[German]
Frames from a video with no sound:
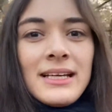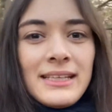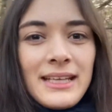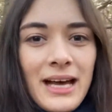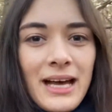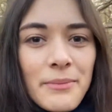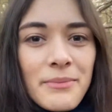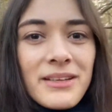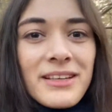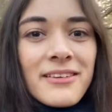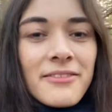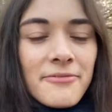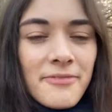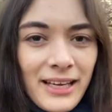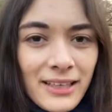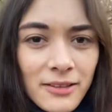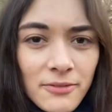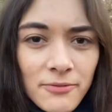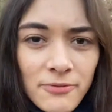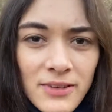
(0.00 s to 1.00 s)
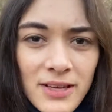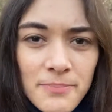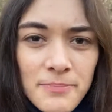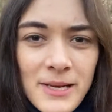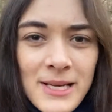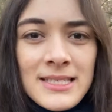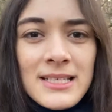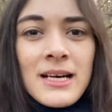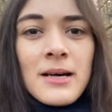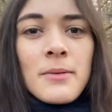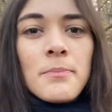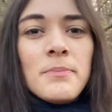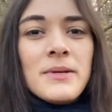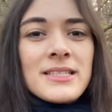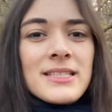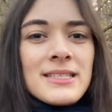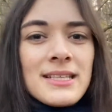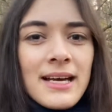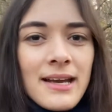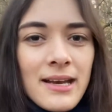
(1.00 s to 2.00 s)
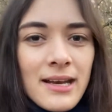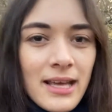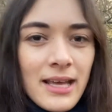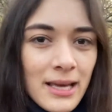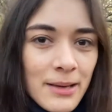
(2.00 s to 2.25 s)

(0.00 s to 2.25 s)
Damit warten wir besser, bis es einen